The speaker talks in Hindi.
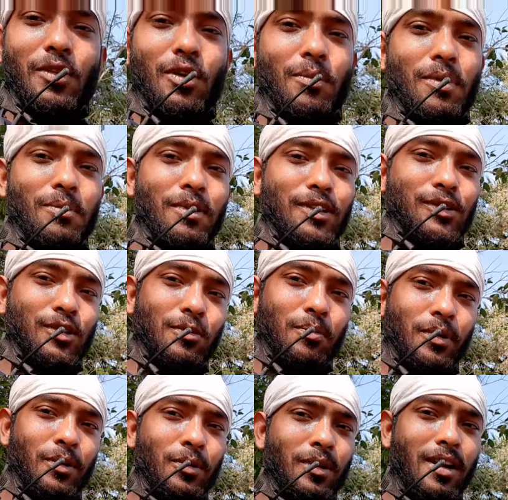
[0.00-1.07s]
तो अभी मैं इसको
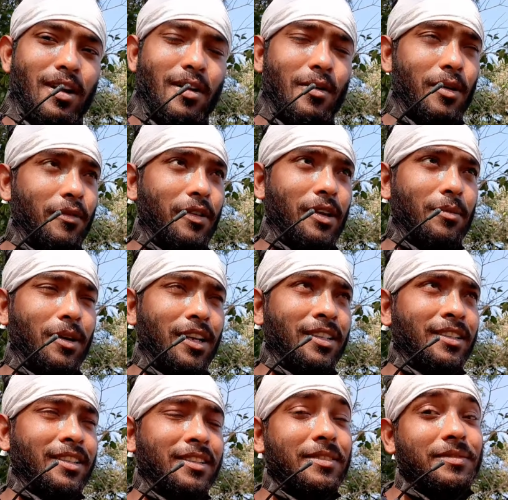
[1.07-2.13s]
पीऊँगा और फिर
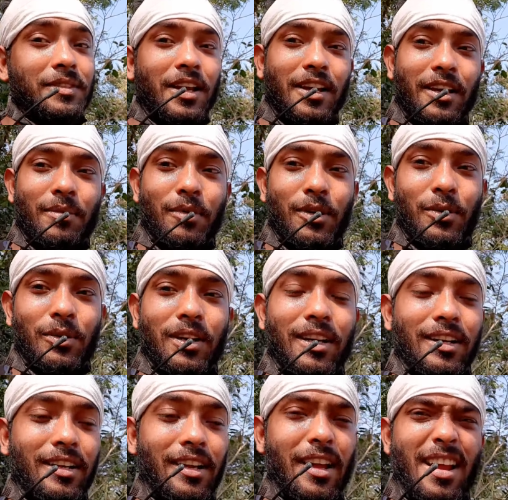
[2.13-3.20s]
मस्त आगे बढ़ूँगा
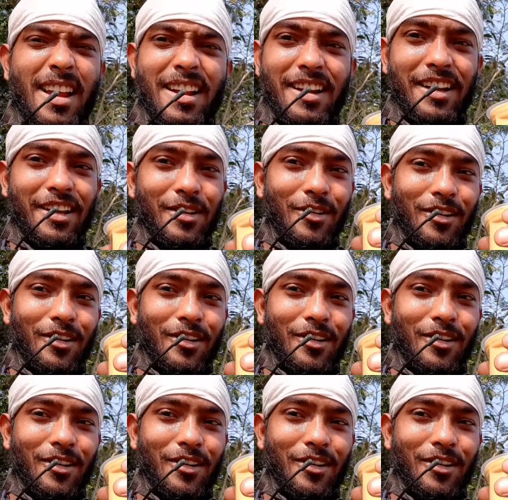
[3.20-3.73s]
इंडियन